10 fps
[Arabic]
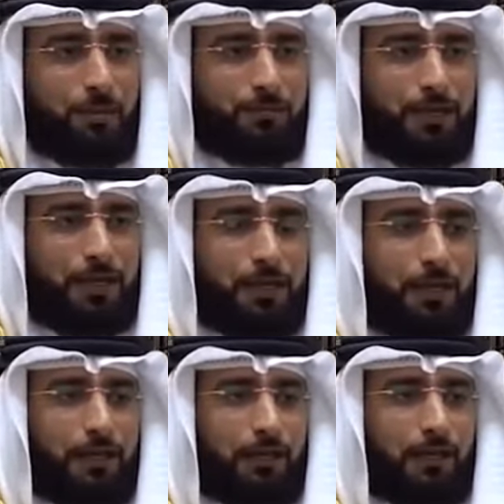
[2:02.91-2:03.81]
من
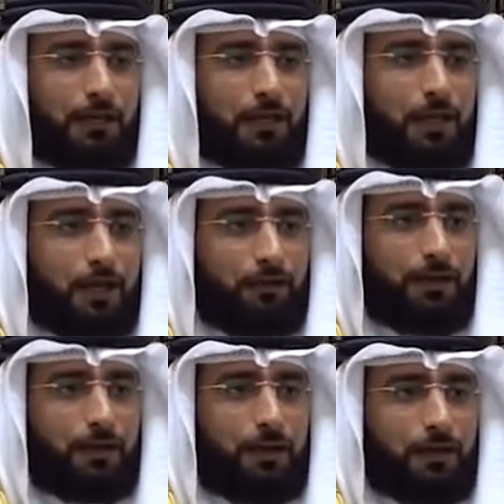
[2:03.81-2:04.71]
أهلها
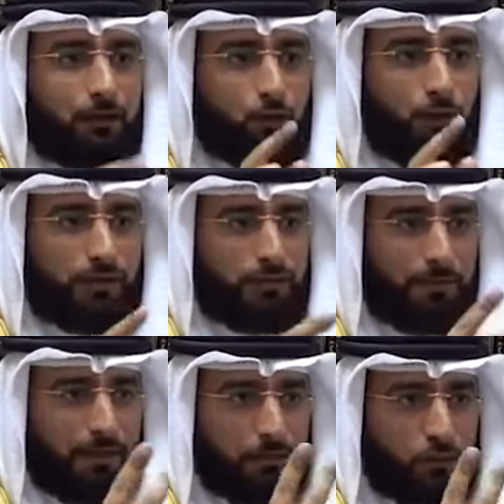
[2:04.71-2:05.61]
هذه الآية تحتم
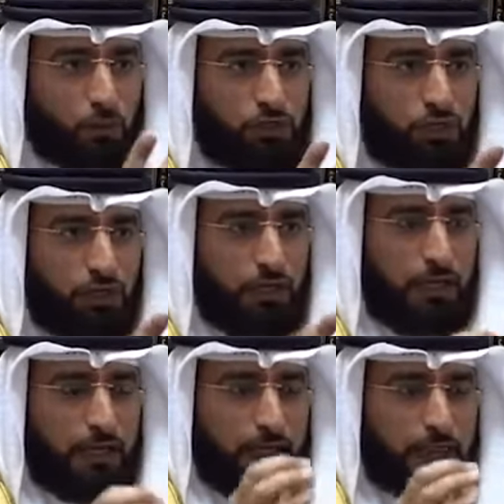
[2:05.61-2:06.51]
على الزوجين
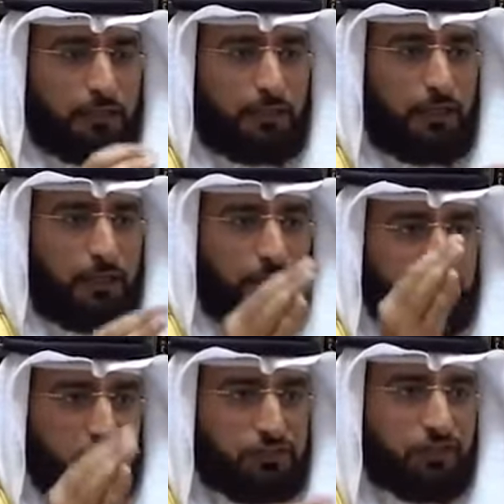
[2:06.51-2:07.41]
اختيار
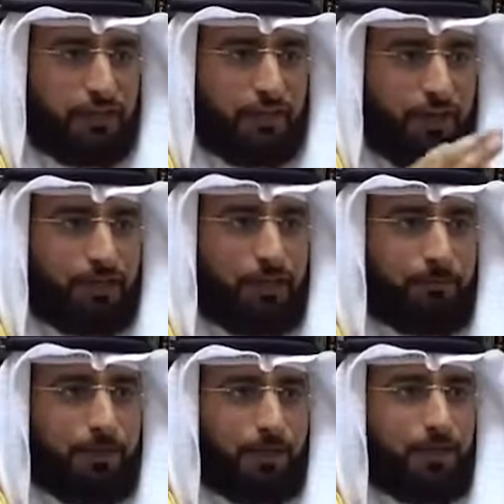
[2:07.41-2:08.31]
شخصين
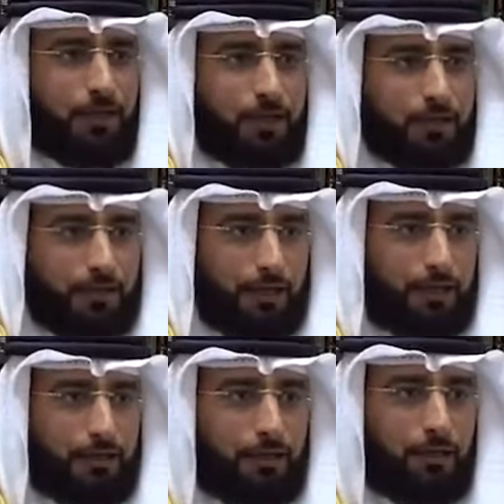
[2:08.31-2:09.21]
حكيمين
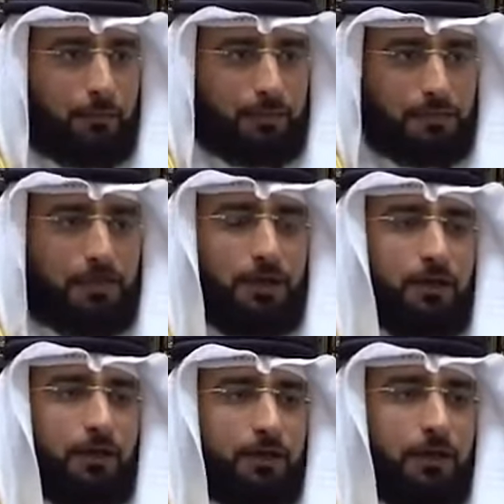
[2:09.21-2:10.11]
لحل
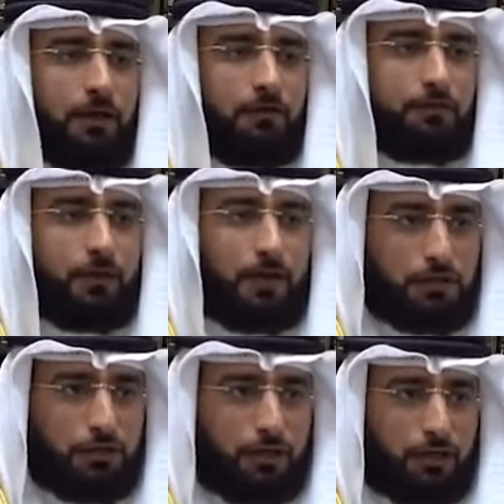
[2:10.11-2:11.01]
مسائل الخلاف
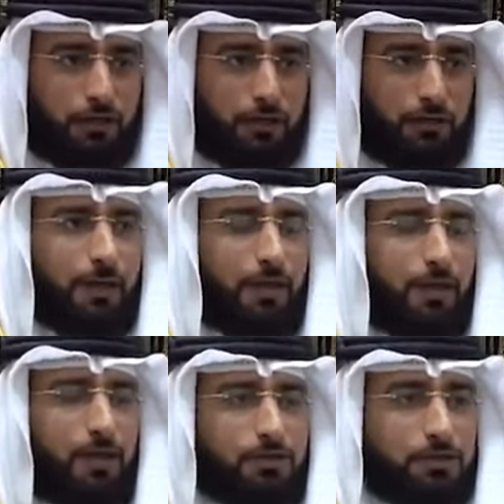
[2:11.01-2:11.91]
الشائكة
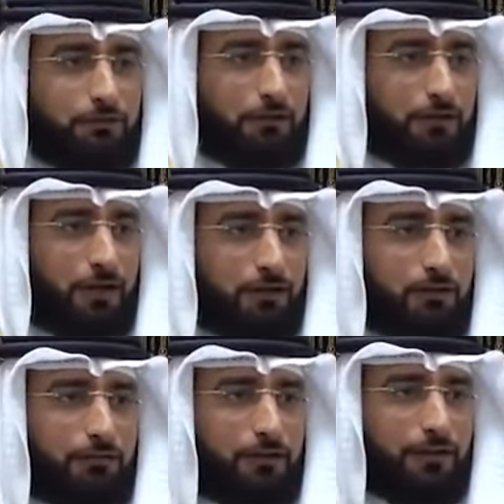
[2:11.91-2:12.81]
الجفاف
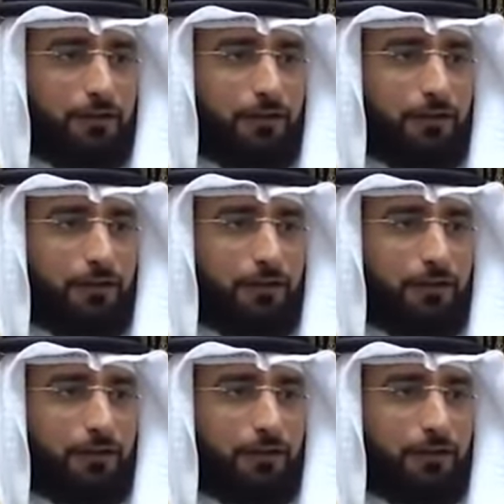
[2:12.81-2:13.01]
العاطفي